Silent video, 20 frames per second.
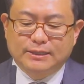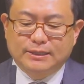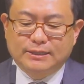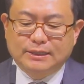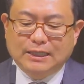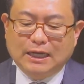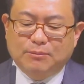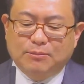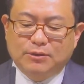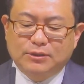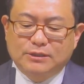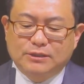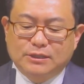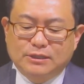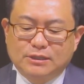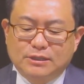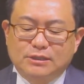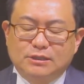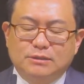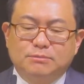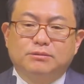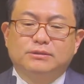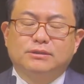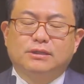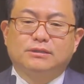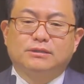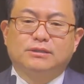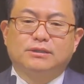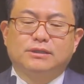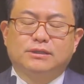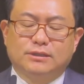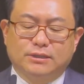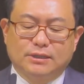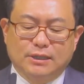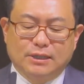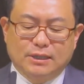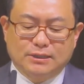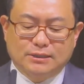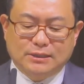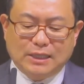나머지 70%는
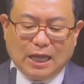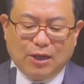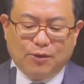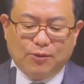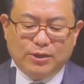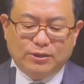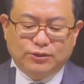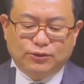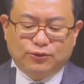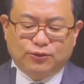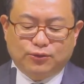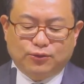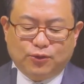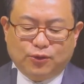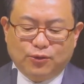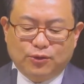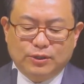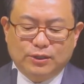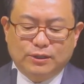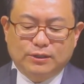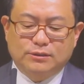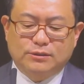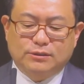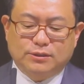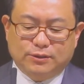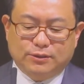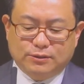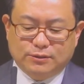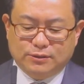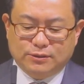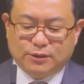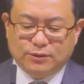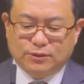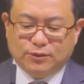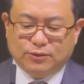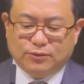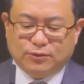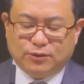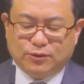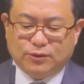사회적으로
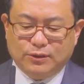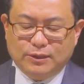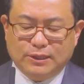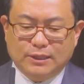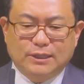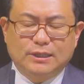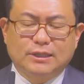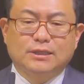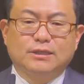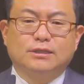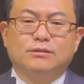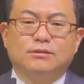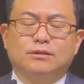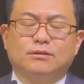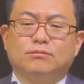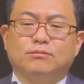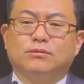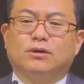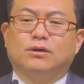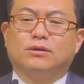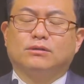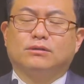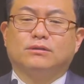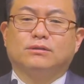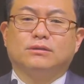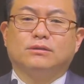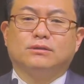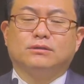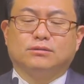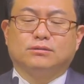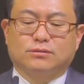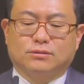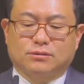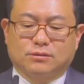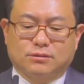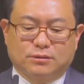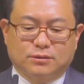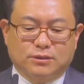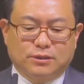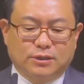정서적으로 이 어떤
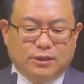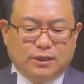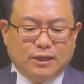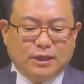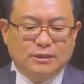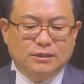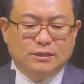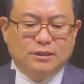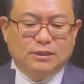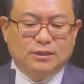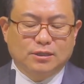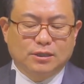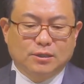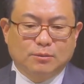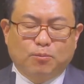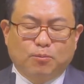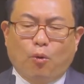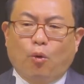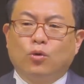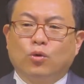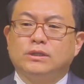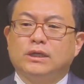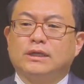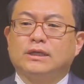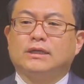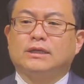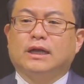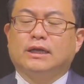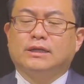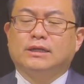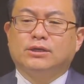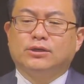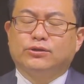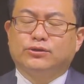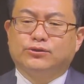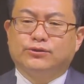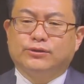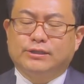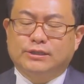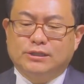그 여러 가지 보장이나 이런
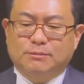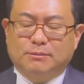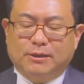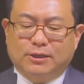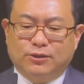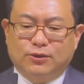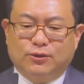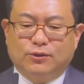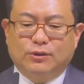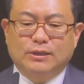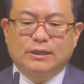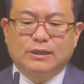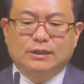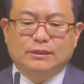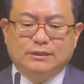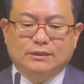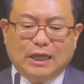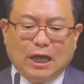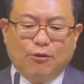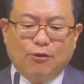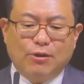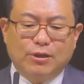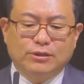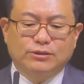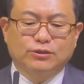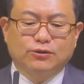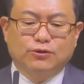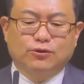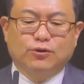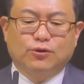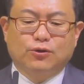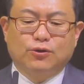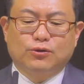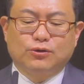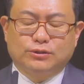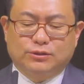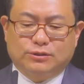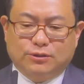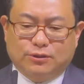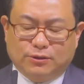것도 있지만요.
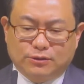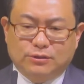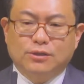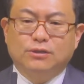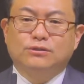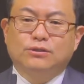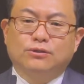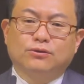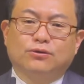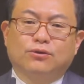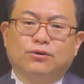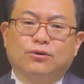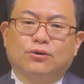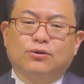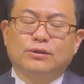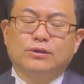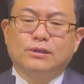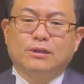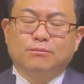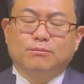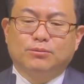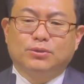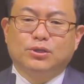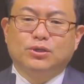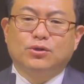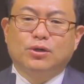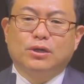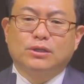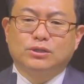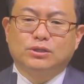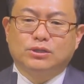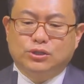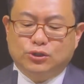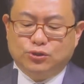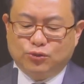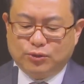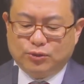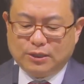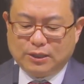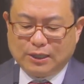사회적으로 정서적으로 필요한
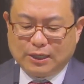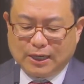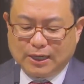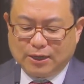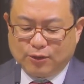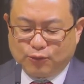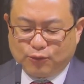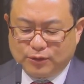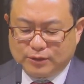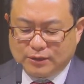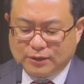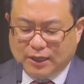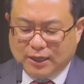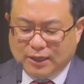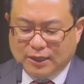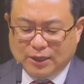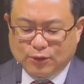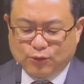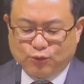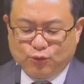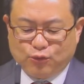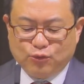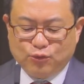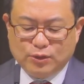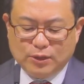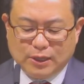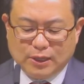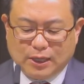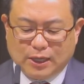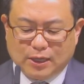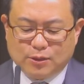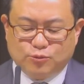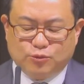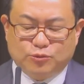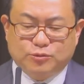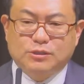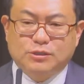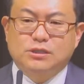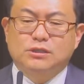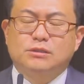지원을 하고 있다라고 하는
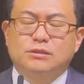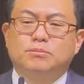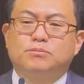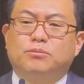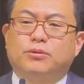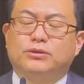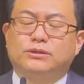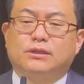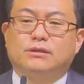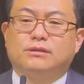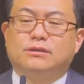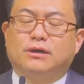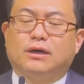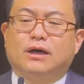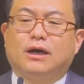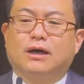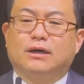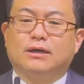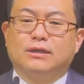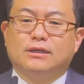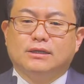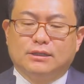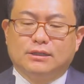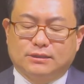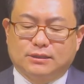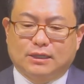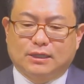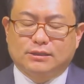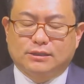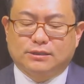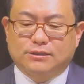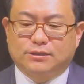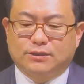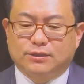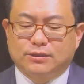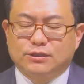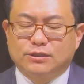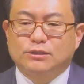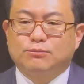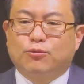부분 70%가 사실
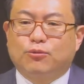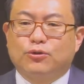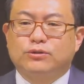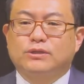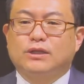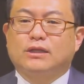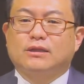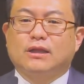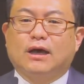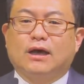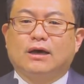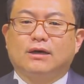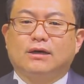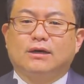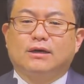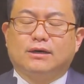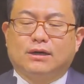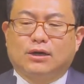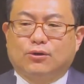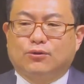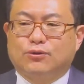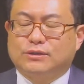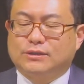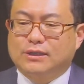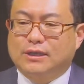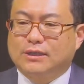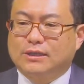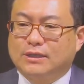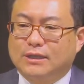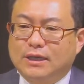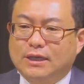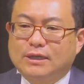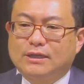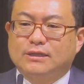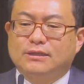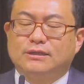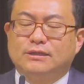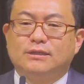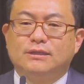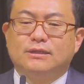그렇지 못하다라고 이제
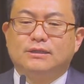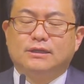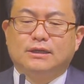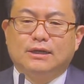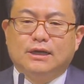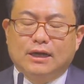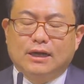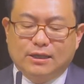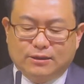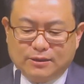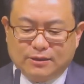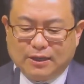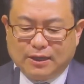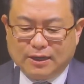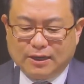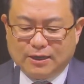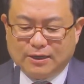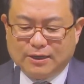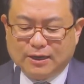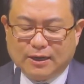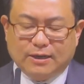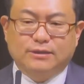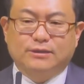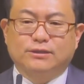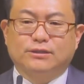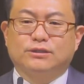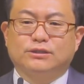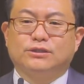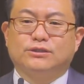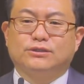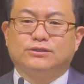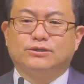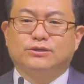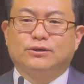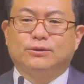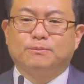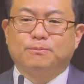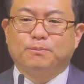이야기를 했다라는 것이지요.